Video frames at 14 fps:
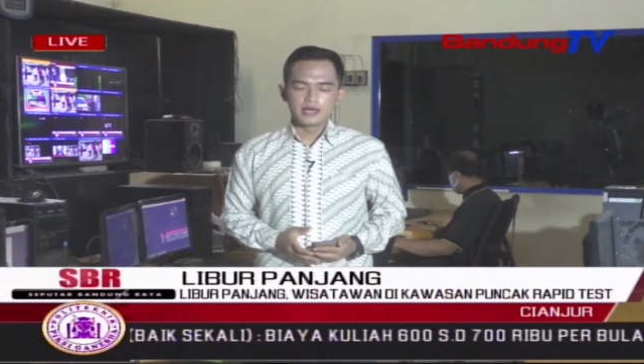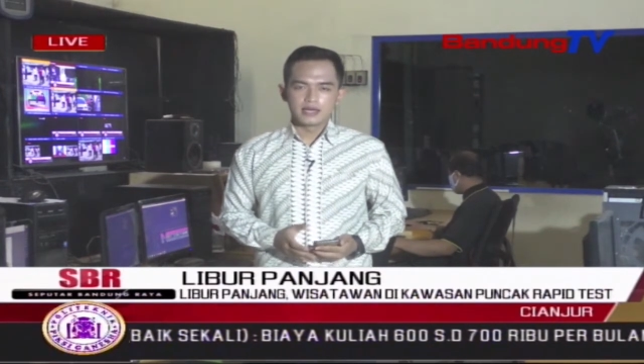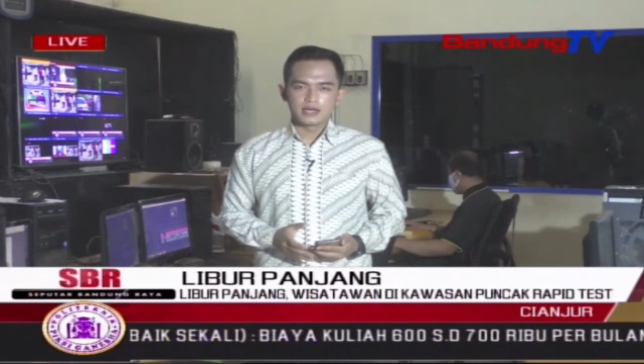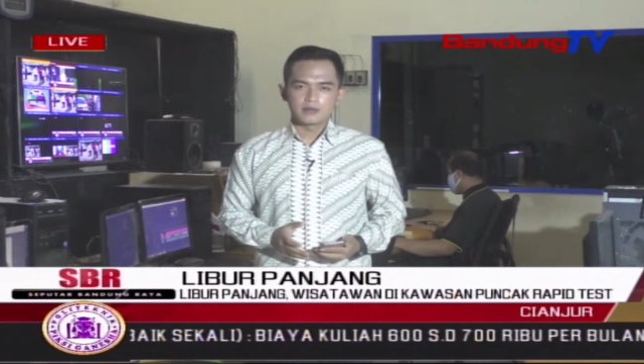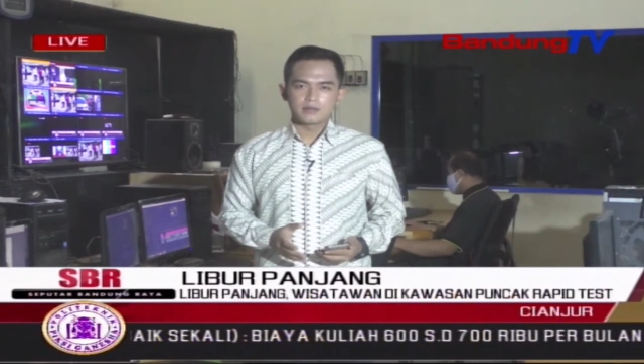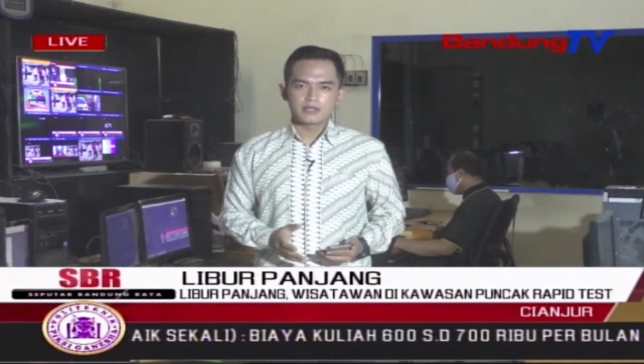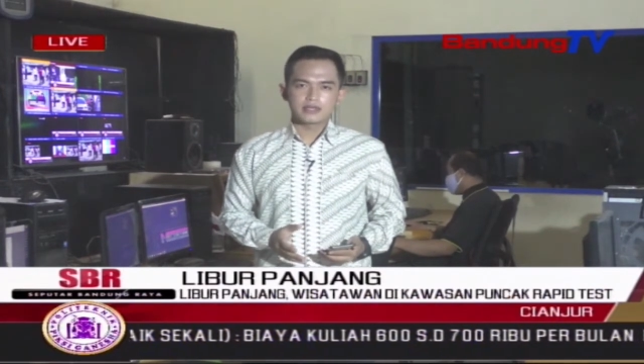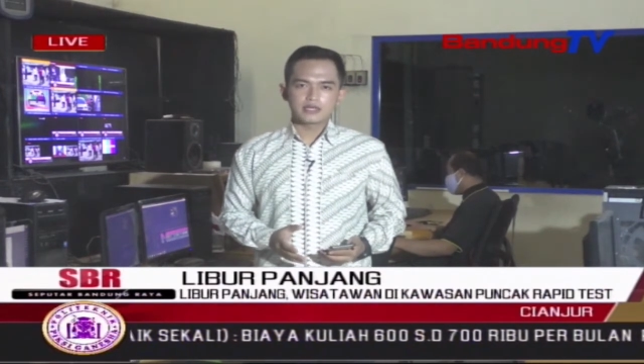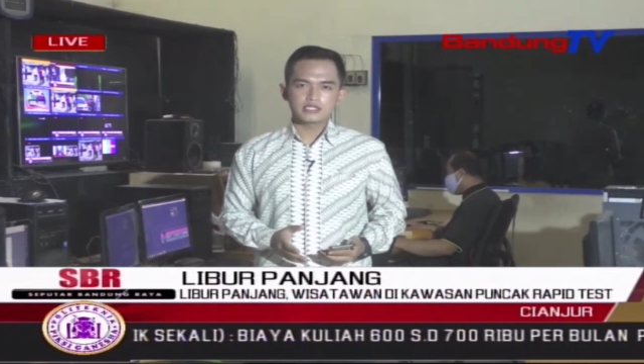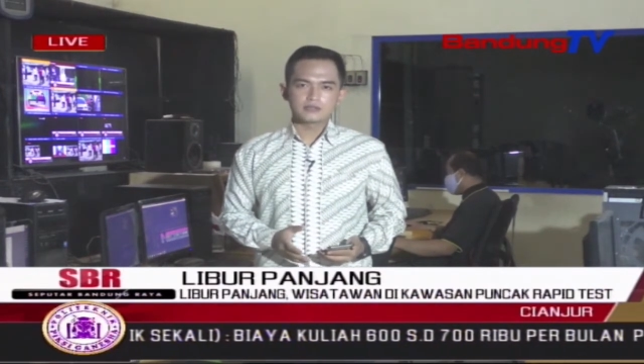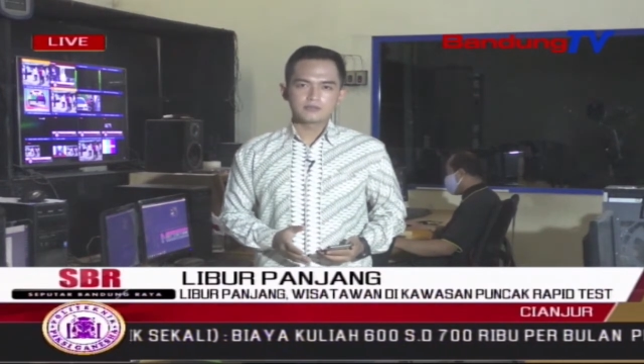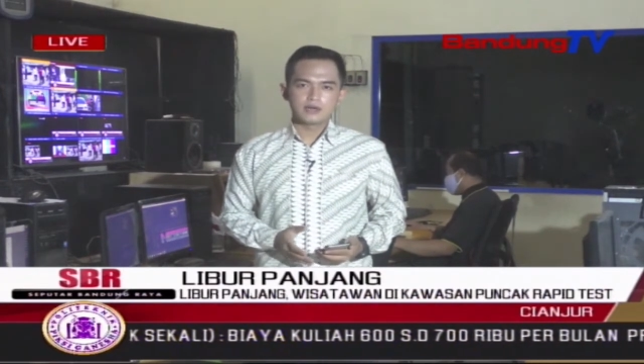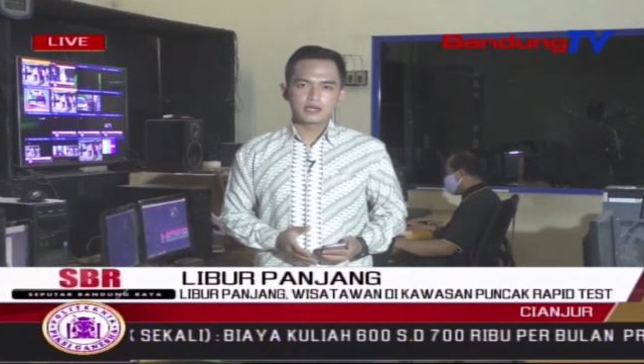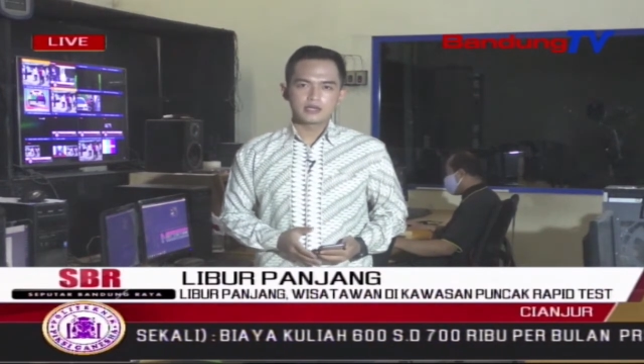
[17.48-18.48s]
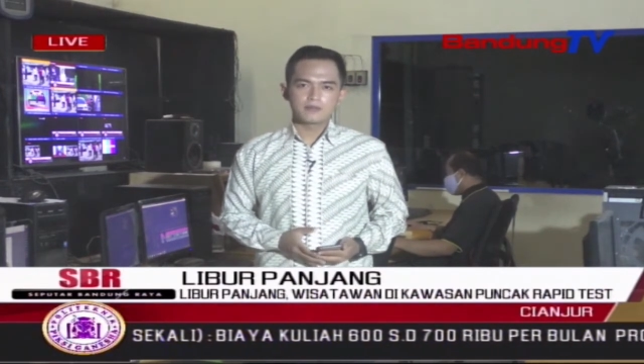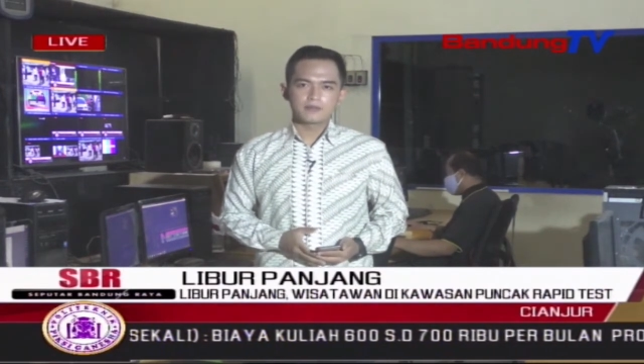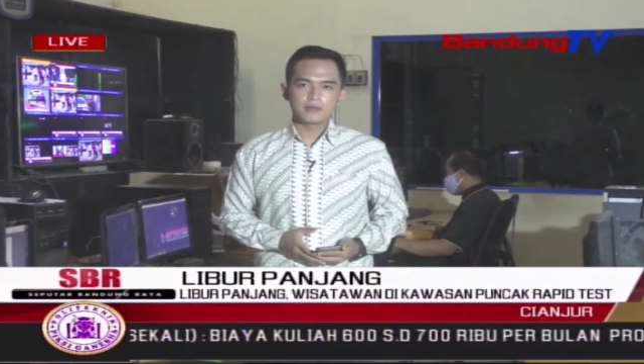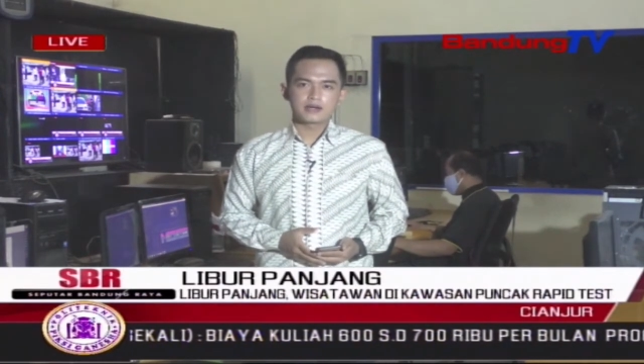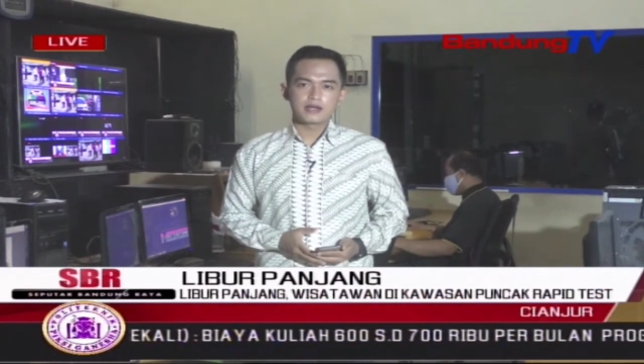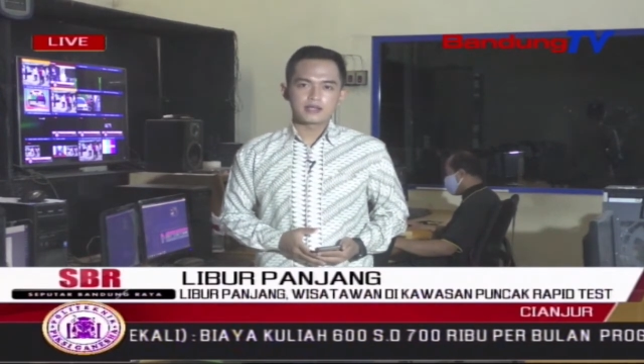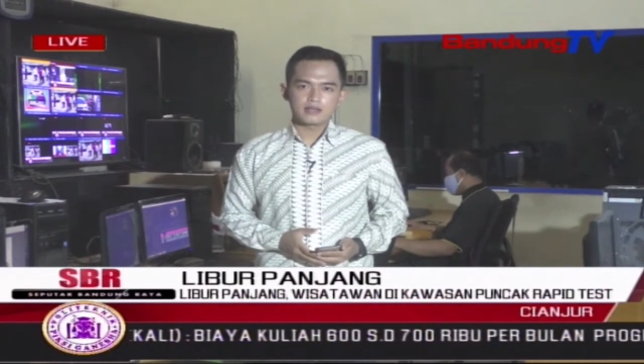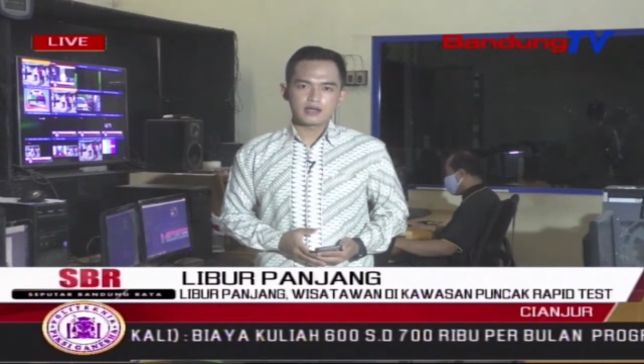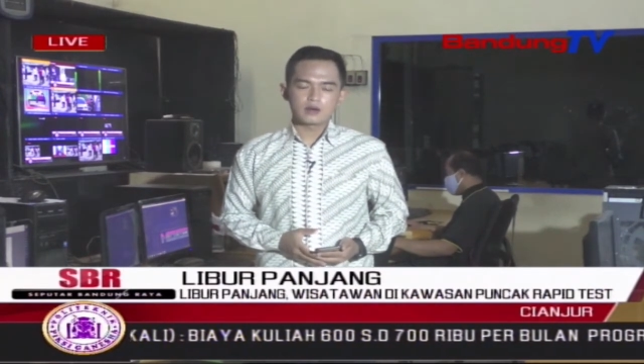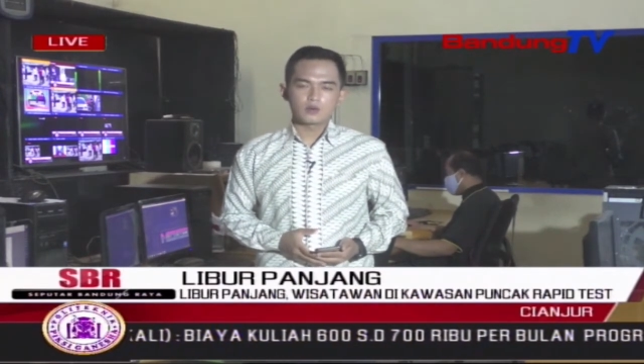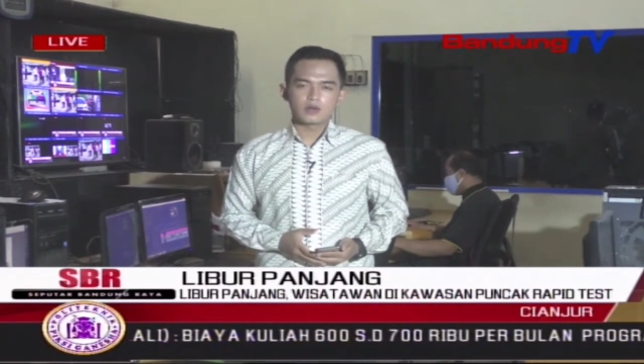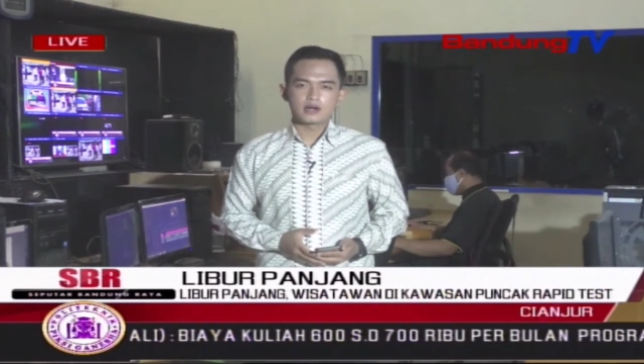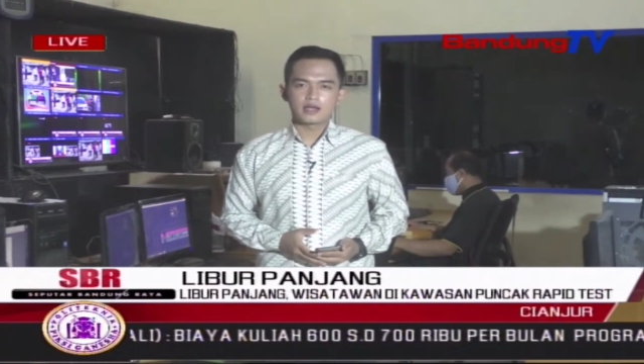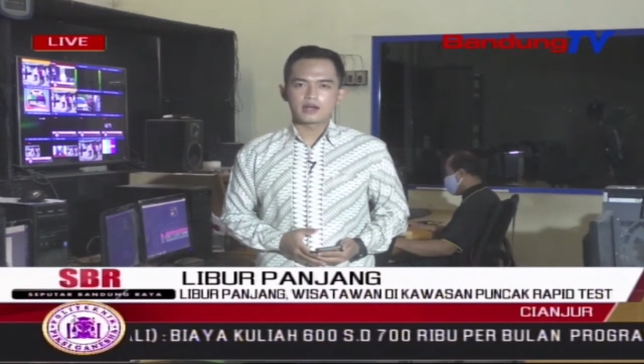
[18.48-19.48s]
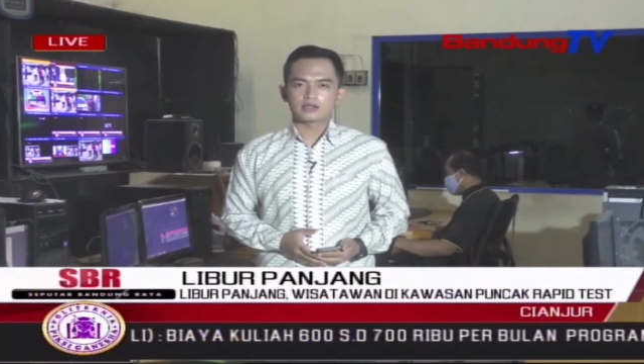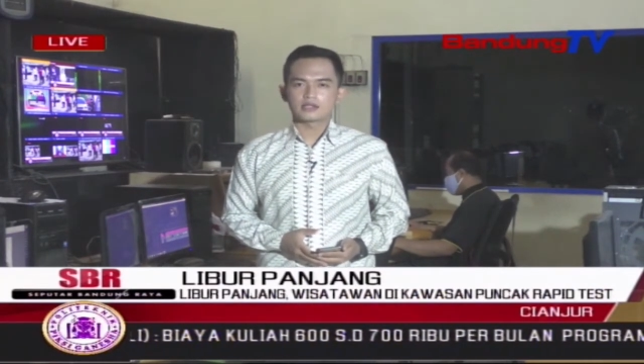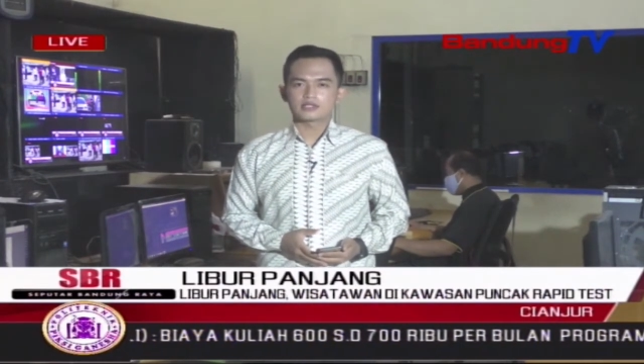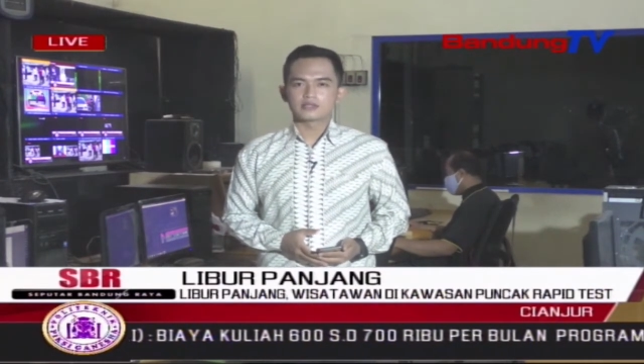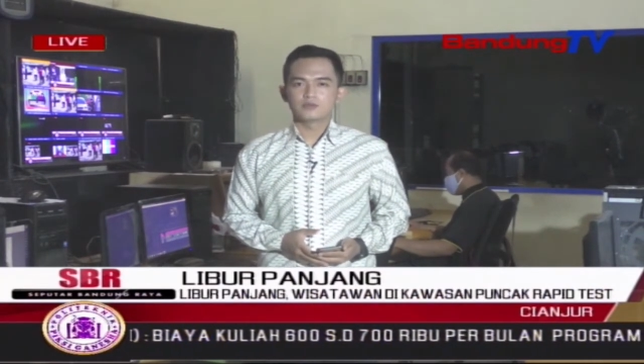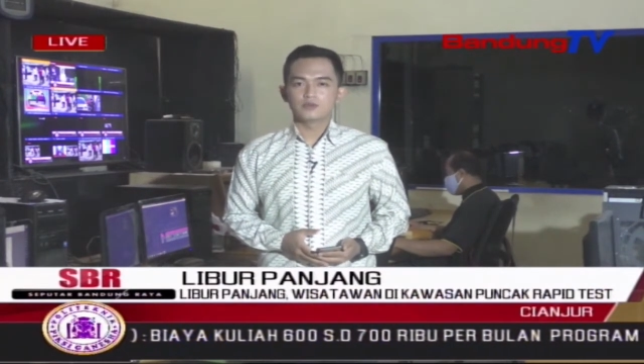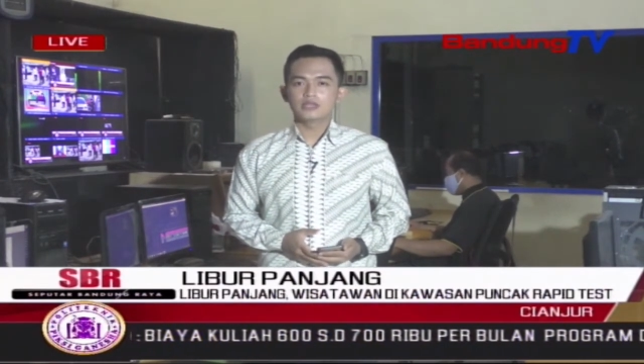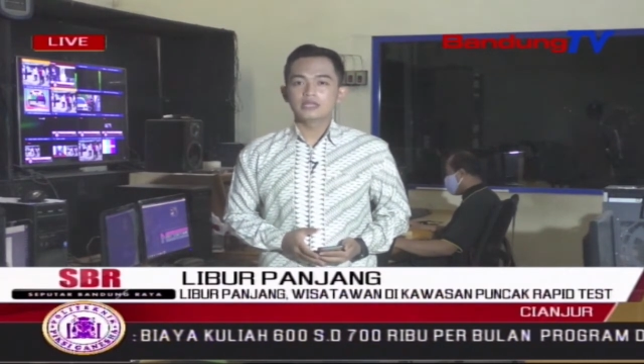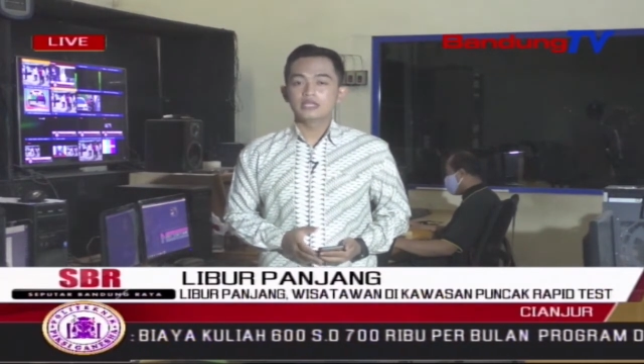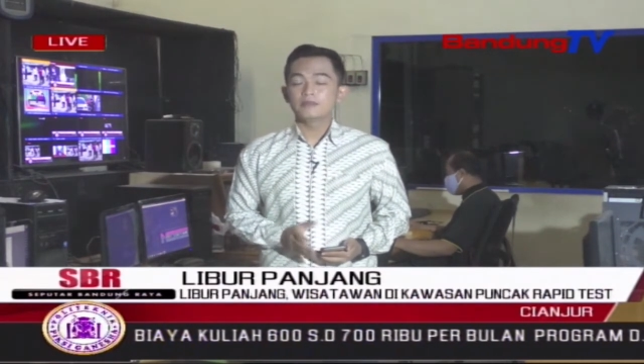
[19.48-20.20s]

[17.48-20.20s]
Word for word: Rapid test bagi pendatang luar daerah tersebut